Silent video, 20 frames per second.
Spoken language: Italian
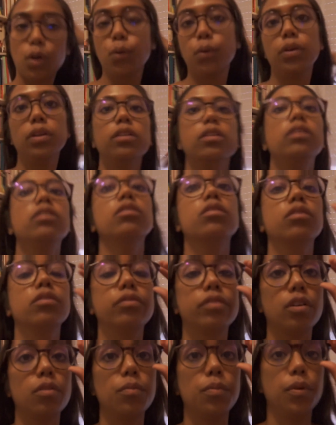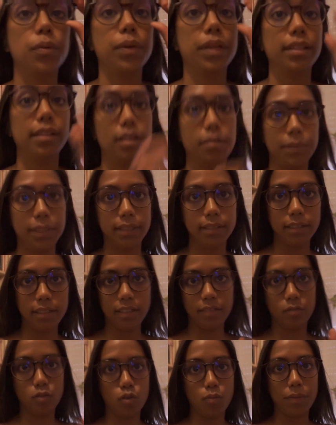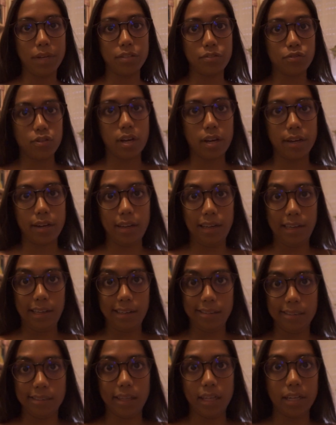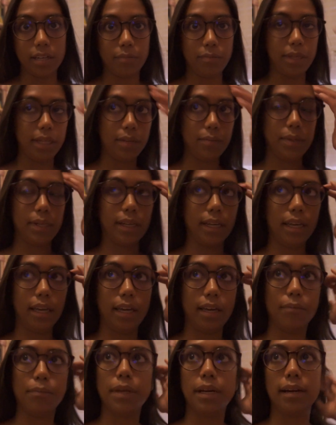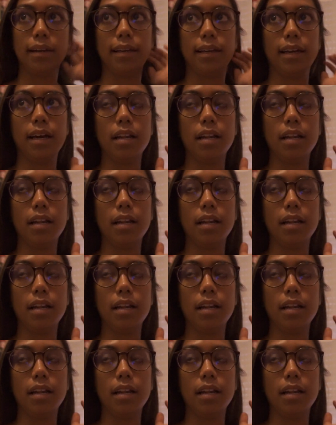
quindi io fra un po' praticamente devo mangiare e andarmene perché per le,